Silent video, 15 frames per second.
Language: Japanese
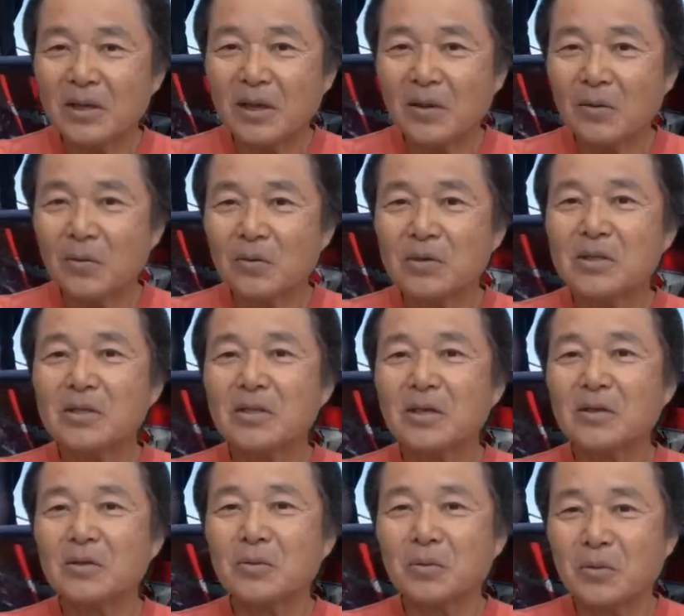ターンを切った
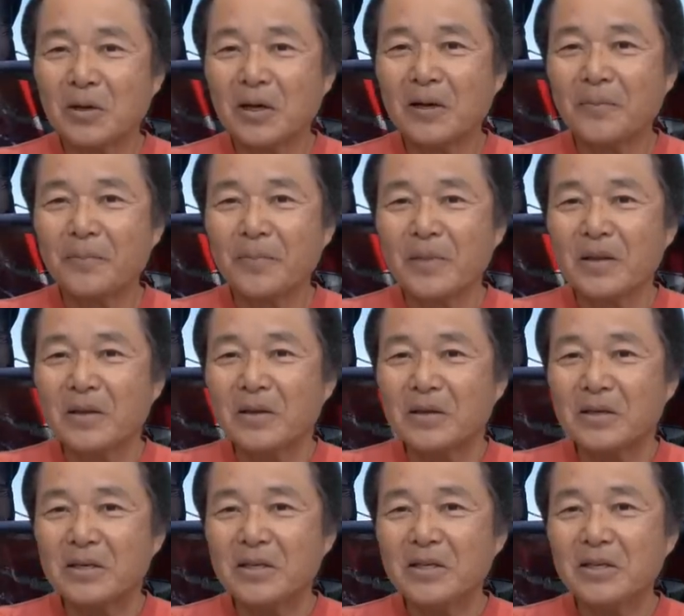りとか、
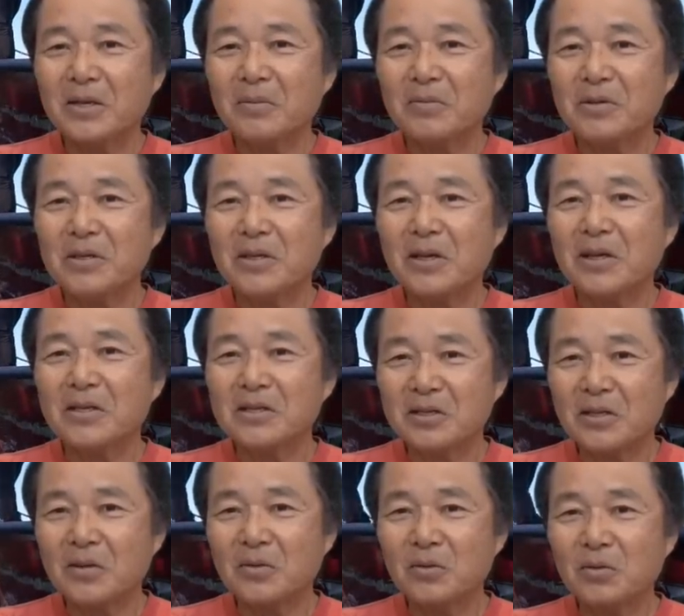切り株に対し
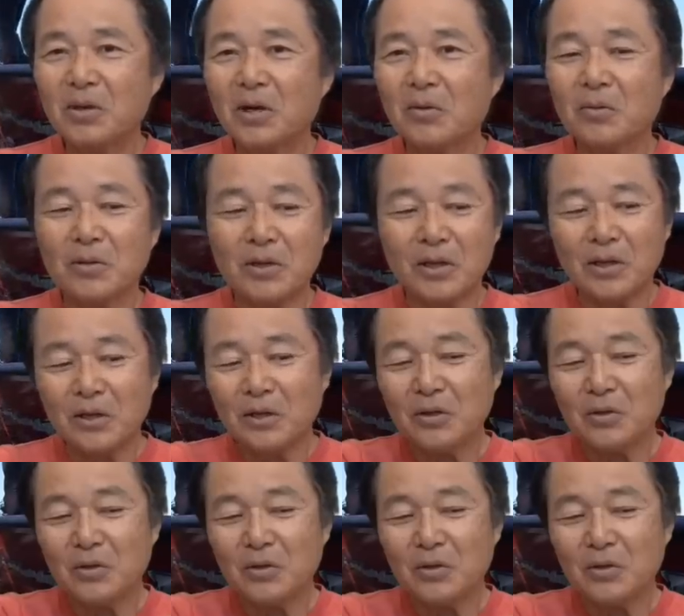てルアーをね、